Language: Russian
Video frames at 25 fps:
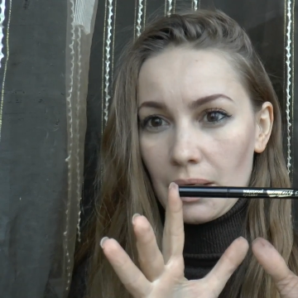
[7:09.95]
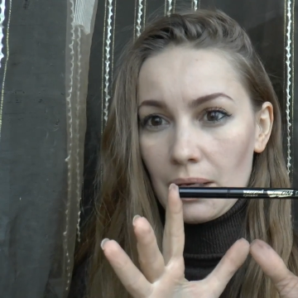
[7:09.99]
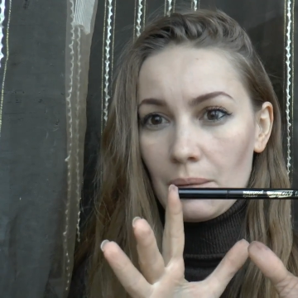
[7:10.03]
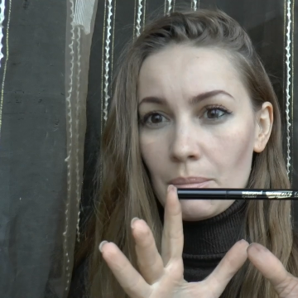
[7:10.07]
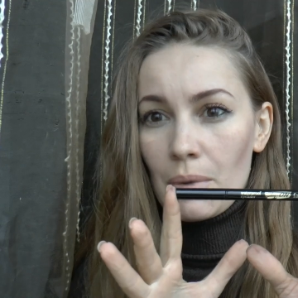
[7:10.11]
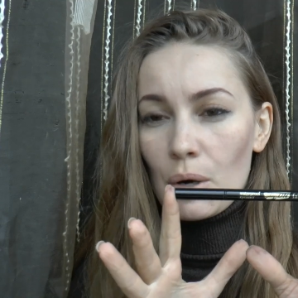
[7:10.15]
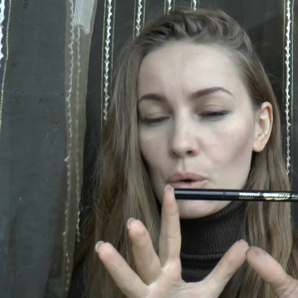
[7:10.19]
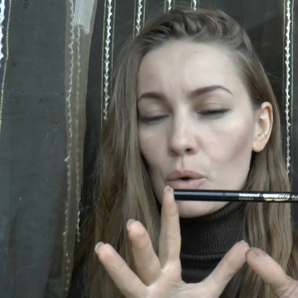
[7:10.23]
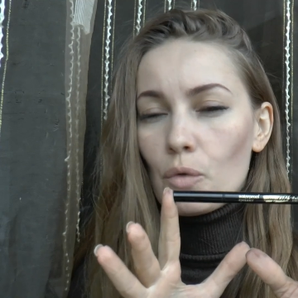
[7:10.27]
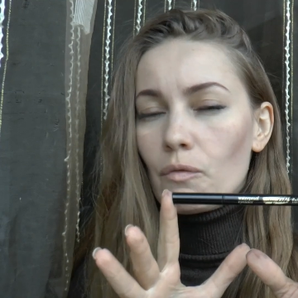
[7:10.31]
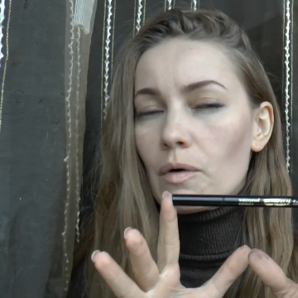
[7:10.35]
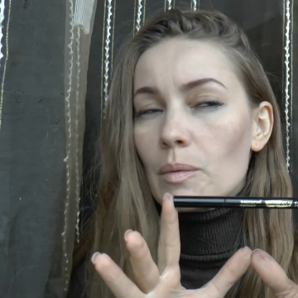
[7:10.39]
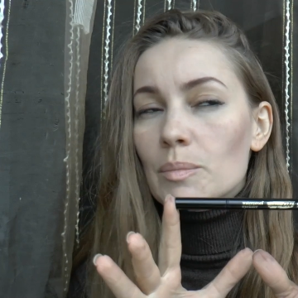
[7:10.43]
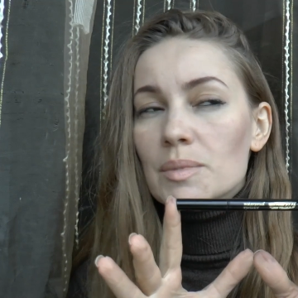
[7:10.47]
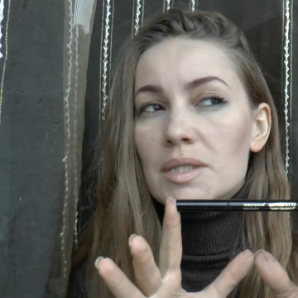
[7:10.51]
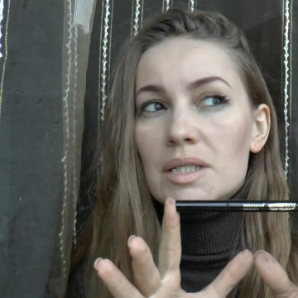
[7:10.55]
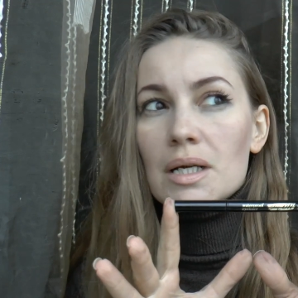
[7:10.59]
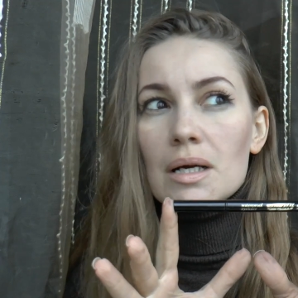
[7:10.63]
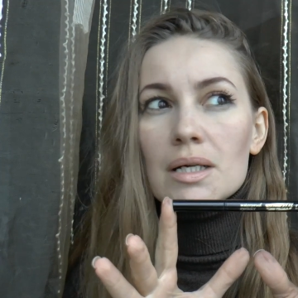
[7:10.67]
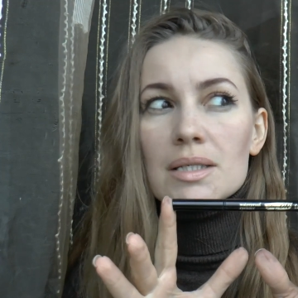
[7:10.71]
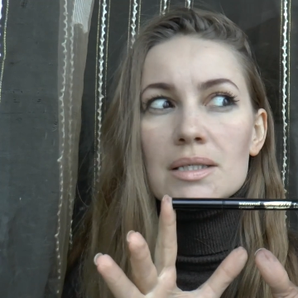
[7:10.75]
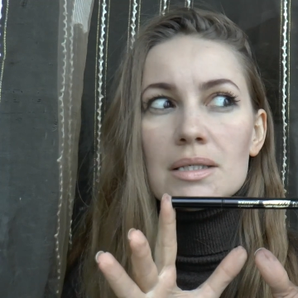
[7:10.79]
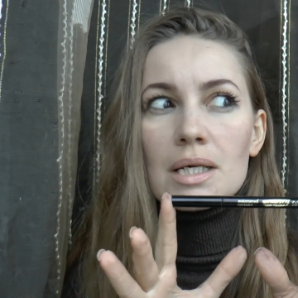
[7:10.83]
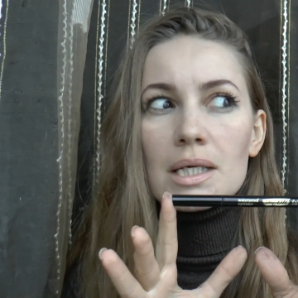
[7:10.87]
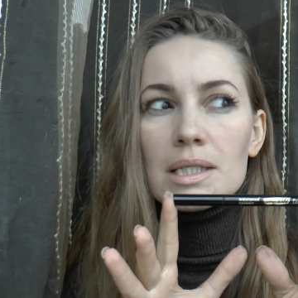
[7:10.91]
Я могу вам
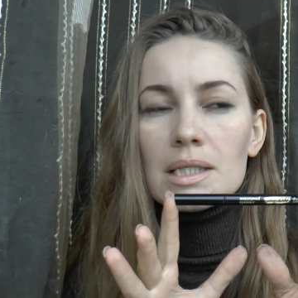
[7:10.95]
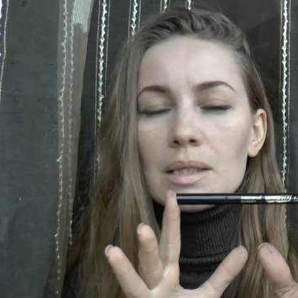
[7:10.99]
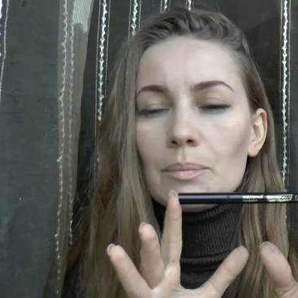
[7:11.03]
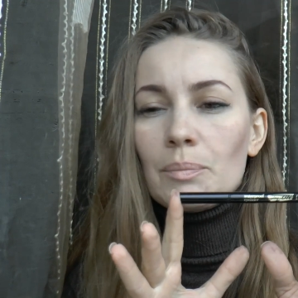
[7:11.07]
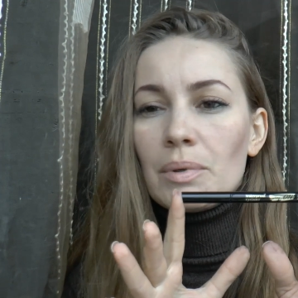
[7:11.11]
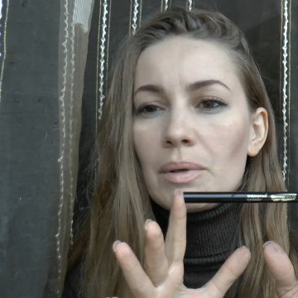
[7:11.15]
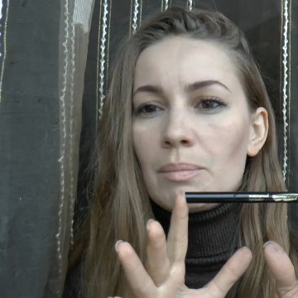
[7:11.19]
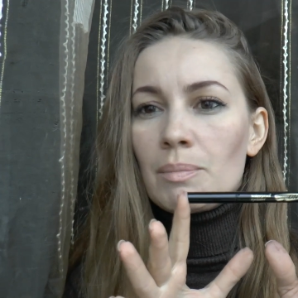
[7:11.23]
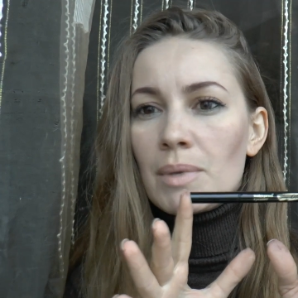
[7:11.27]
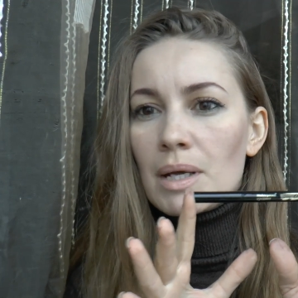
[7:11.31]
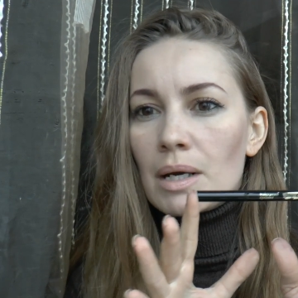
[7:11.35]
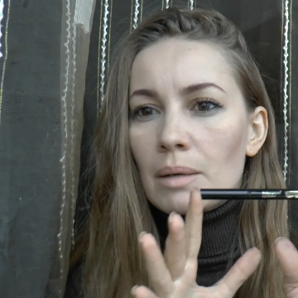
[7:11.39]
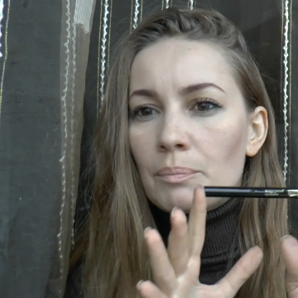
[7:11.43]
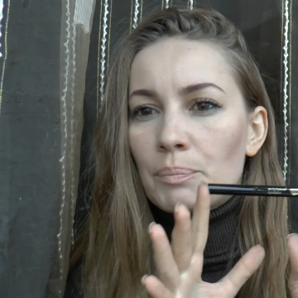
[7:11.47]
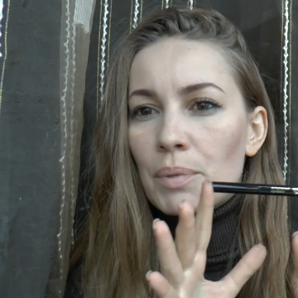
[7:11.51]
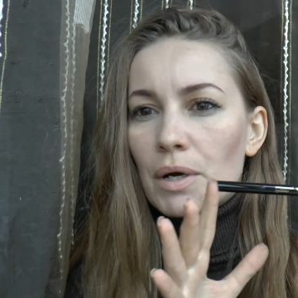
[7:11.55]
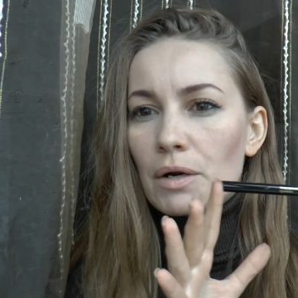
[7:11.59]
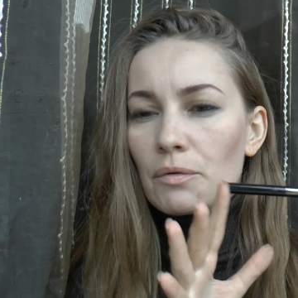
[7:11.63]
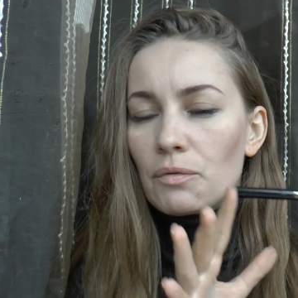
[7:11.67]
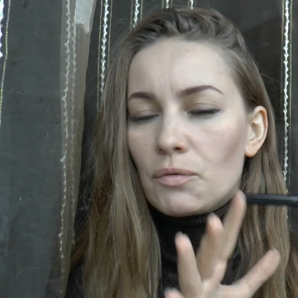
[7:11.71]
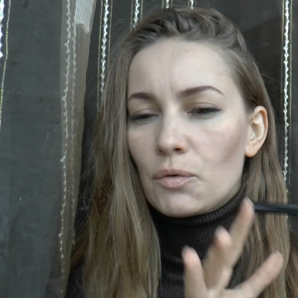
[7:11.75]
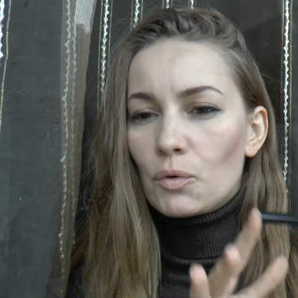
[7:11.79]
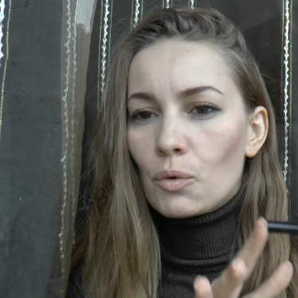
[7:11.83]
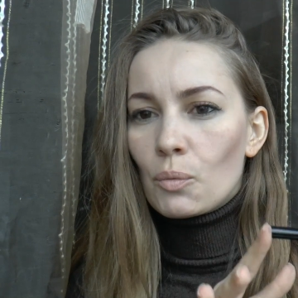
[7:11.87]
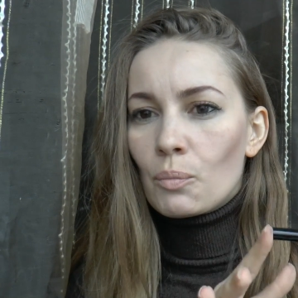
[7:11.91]
сказать, например,
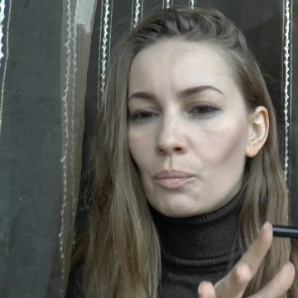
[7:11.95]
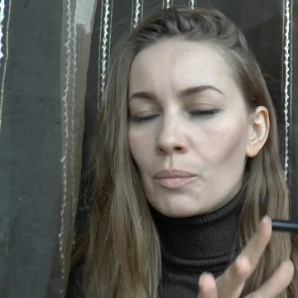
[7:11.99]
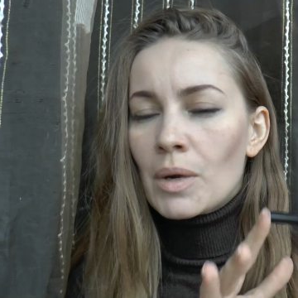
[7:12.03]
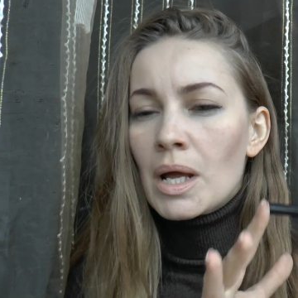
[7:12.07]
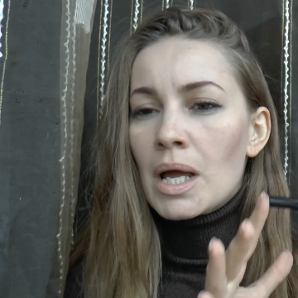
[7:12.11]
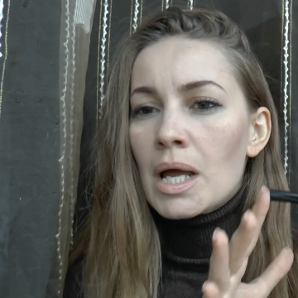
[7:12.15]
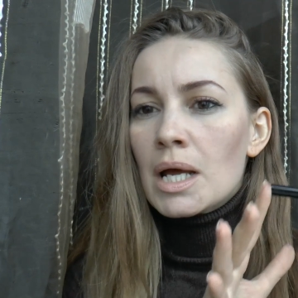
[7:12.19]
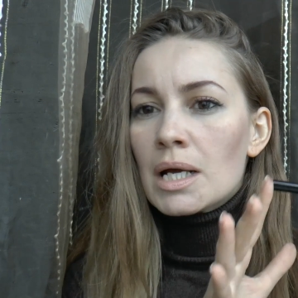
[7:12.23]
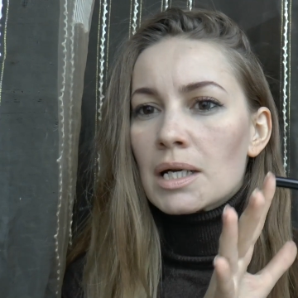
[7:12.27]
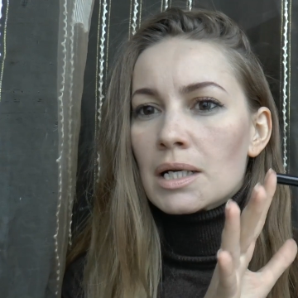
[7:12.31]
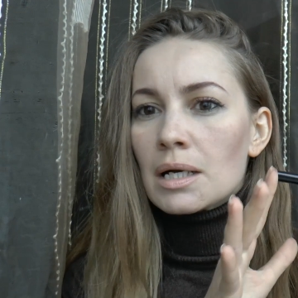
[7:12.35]
парфюм